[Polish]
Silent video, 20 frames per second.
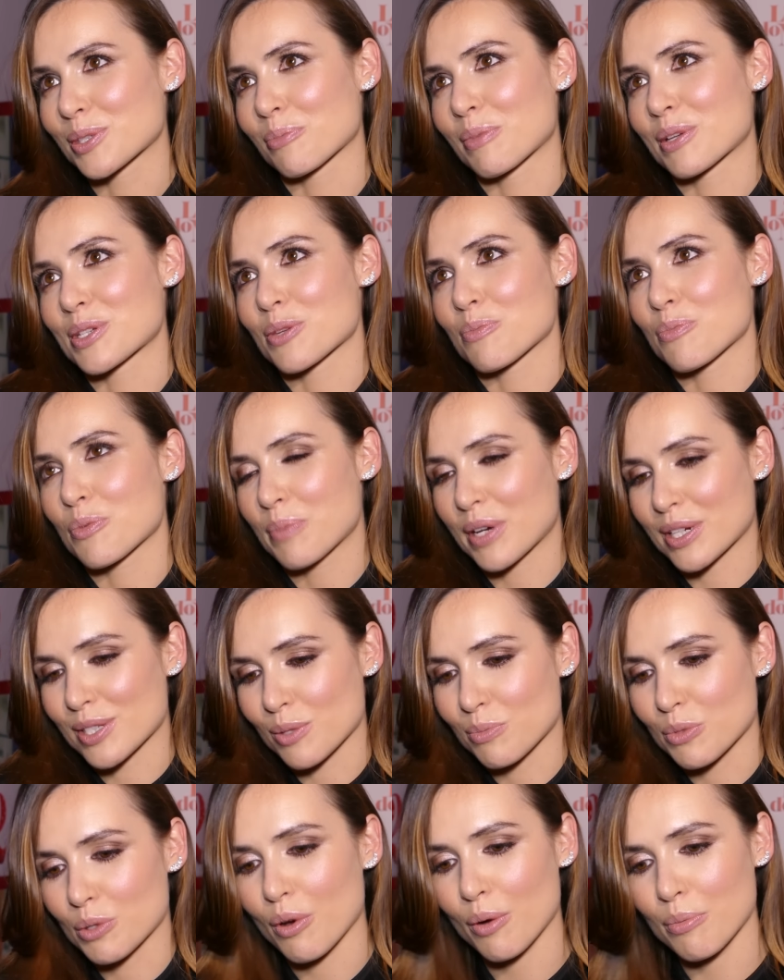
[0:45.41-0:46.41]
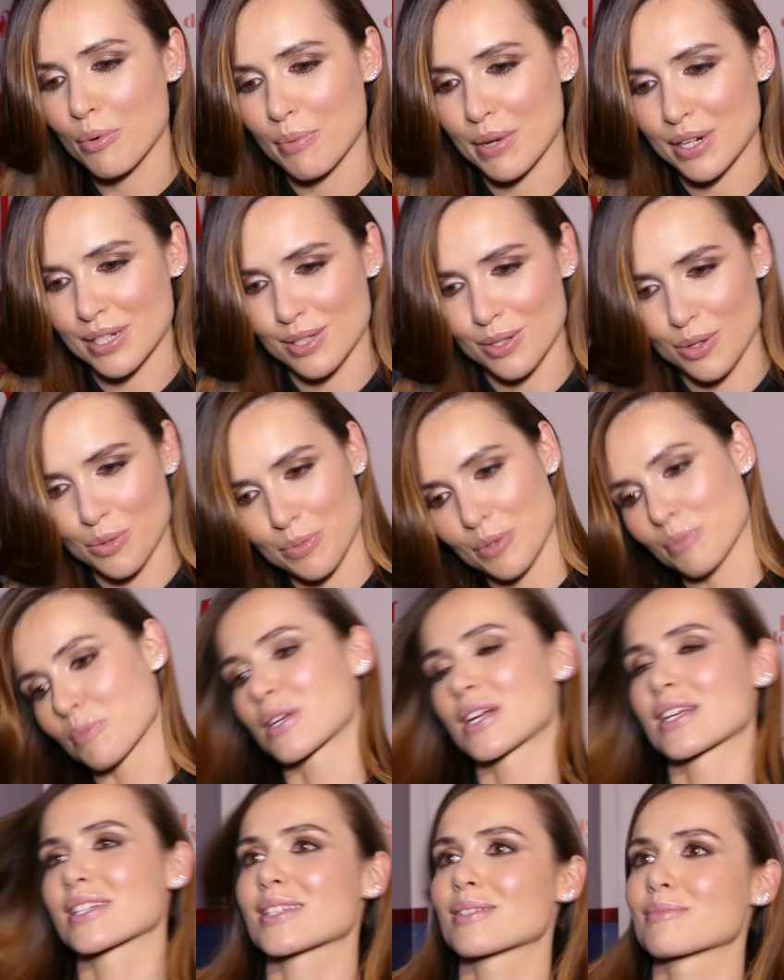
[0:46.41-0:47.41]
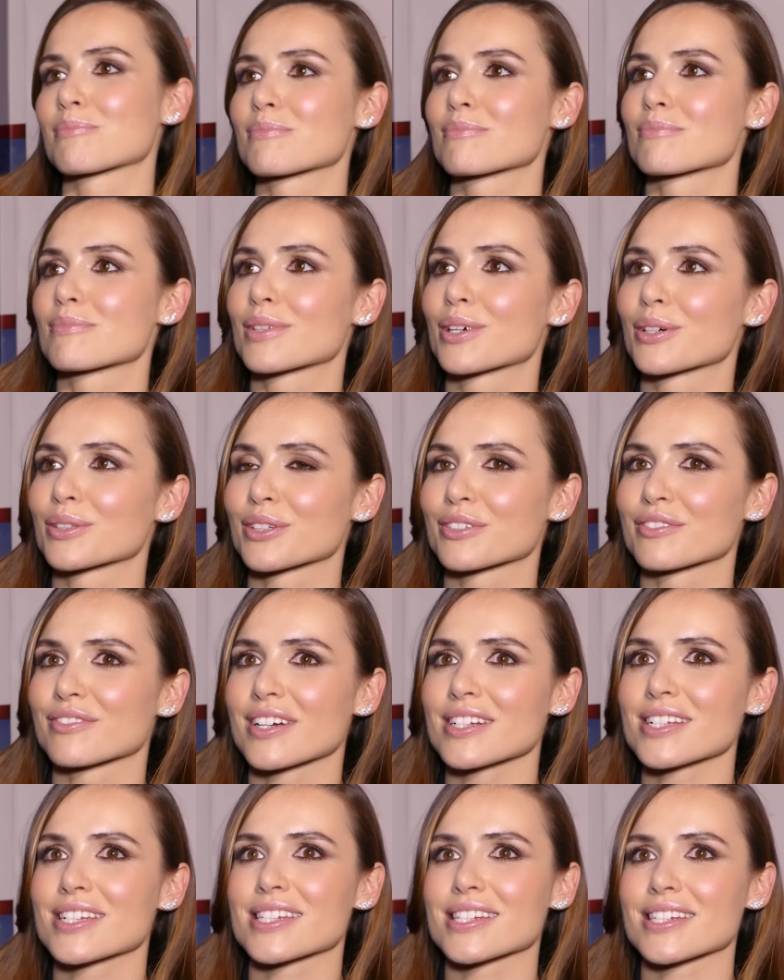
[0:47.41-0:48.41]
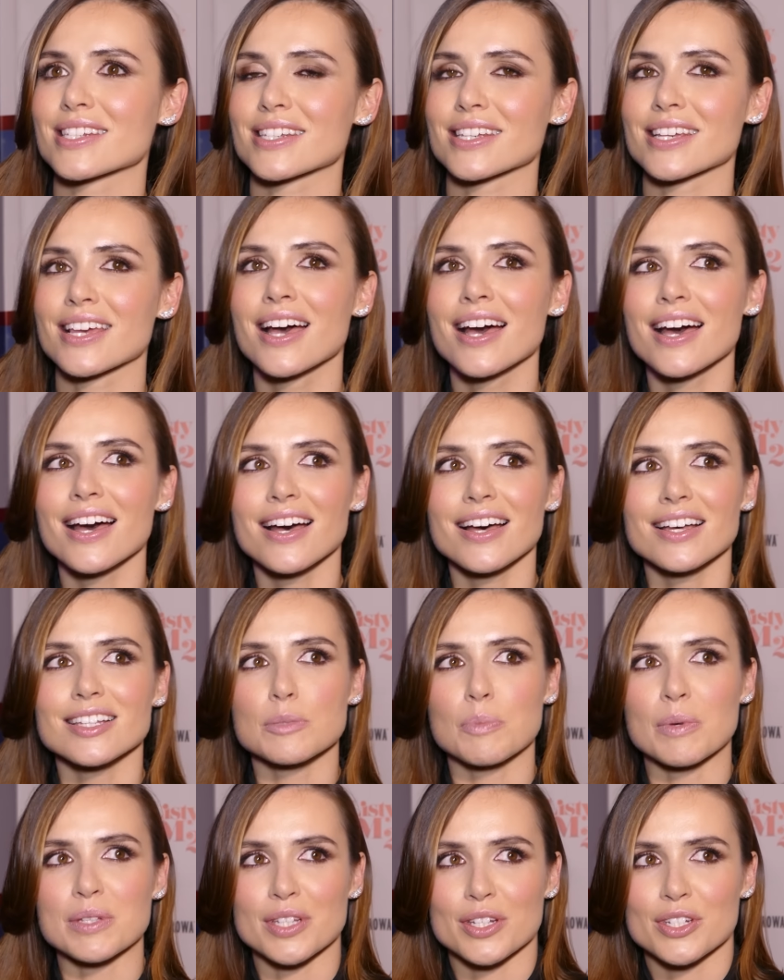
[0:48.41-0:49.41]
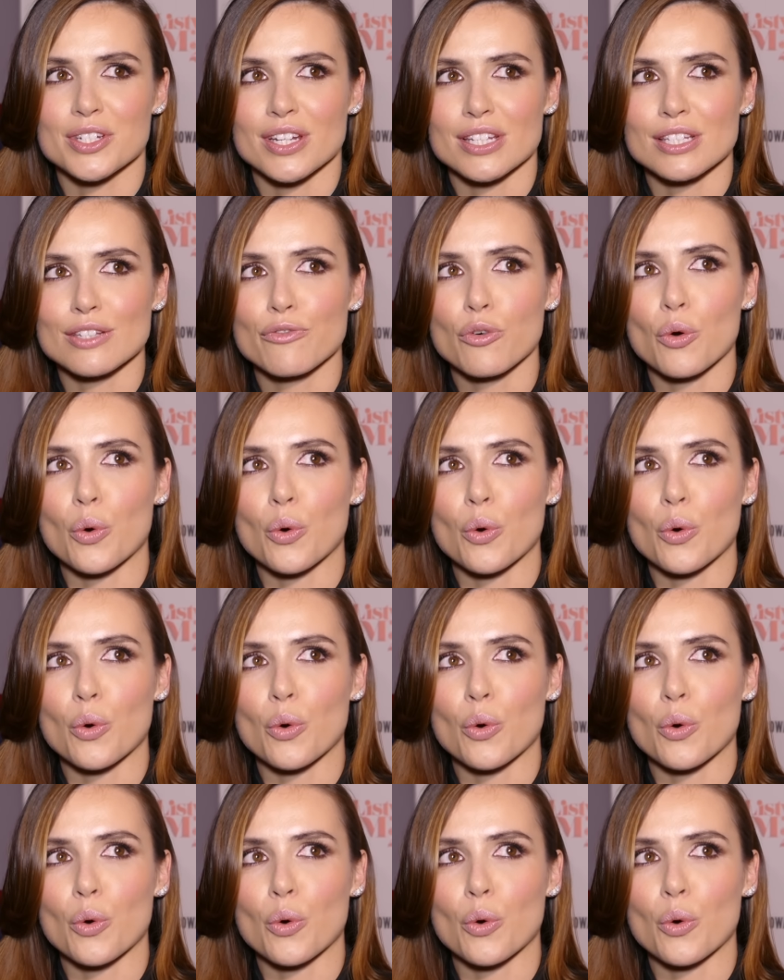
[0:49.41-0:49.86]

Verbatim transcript: to będzie mi bardzo miło, bo bardzo lubimy razem gotować i spędzać czas w